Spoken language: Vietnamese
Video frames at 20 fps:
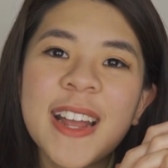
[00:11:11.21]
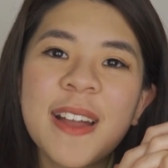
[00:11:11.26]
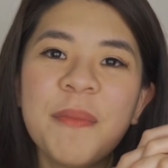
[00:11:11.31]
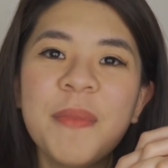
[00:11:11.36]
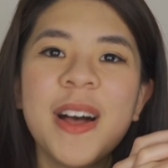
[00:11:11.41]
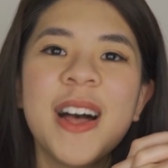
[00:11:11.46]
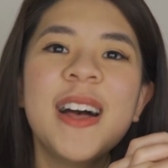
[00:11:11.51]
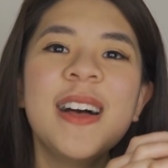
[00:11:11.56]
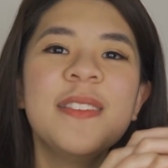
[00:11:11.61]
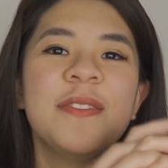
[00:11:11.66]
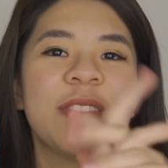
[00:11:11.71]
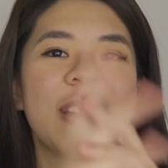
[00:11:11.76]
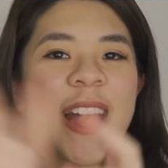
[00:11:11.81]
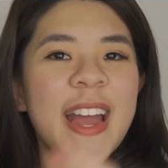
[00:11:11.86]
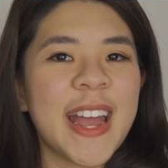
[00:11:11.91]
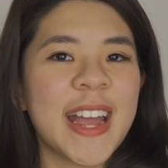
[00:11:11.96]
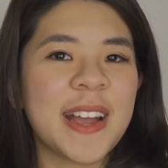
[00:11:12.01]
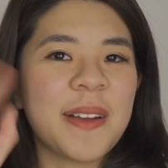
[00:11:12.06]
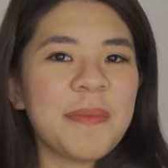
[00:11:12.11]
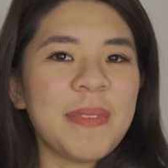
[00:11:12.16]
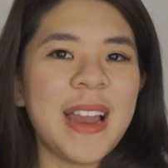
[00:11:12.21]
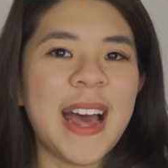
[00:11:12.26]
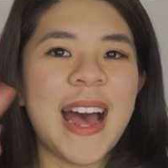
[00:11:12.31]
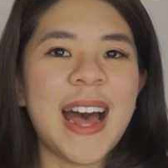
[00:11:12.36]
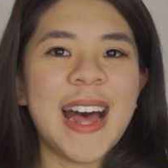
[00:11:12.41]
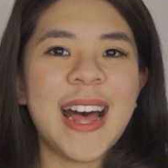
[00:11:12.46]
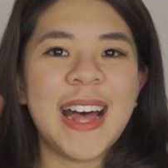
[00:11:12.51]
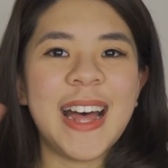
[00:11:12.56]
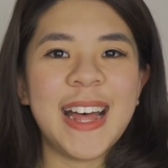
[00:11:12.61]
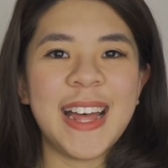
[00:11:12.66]
Cảm ơn và hẹn gặp
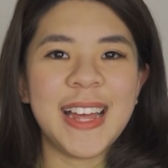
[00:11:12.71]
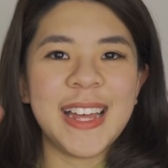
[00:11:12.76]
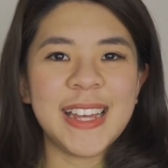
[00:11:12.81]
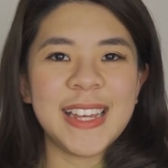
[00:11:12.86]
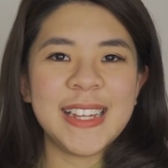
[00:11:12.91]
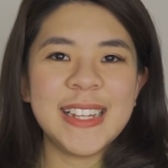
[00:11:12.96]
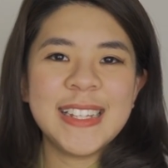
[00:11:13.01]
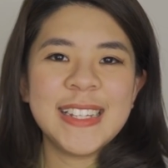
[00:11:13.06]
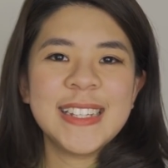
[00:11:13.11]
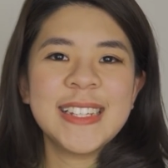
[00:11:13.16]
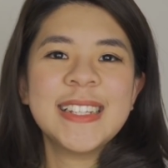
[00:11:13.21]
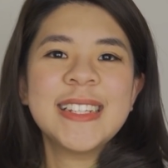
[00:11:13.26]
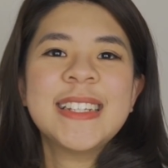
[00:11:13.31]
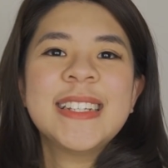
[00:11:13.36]
lại.